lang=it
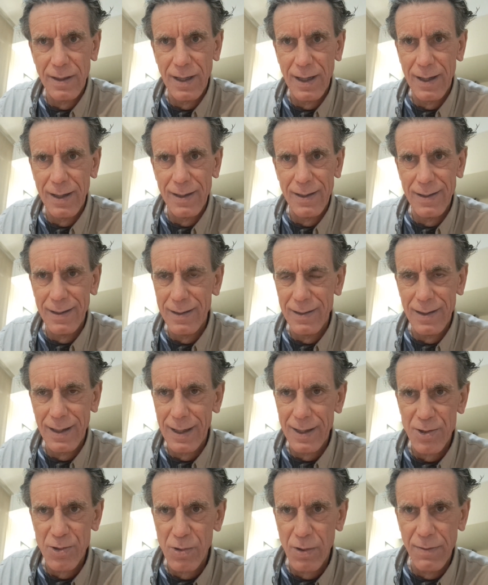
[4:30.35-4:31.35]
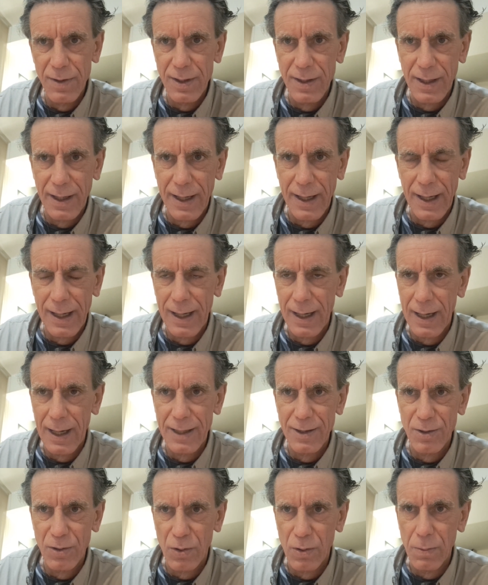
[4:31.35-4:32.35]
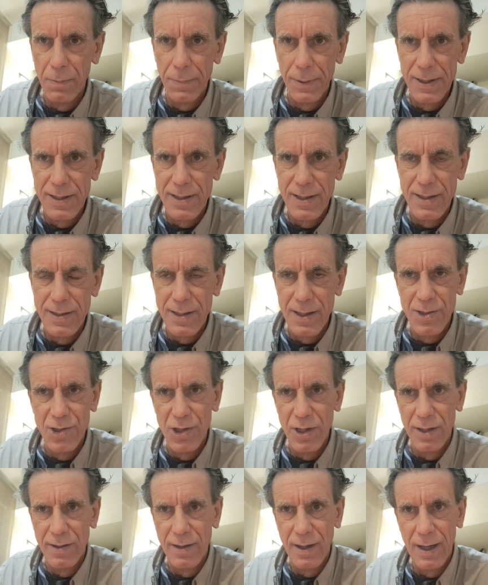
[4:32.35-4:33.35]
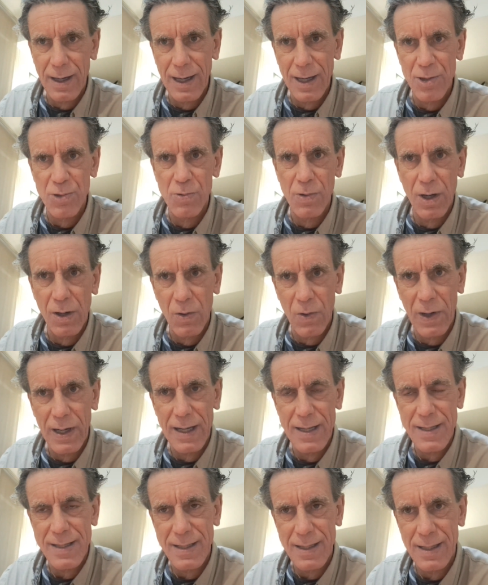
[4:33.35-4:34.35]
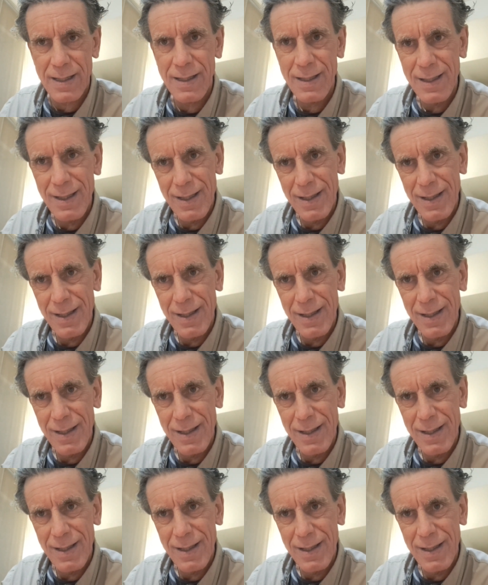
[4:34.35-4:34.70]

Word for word: la, le, la sua vita che ha creato con pazienza eccetera, la sua arroganza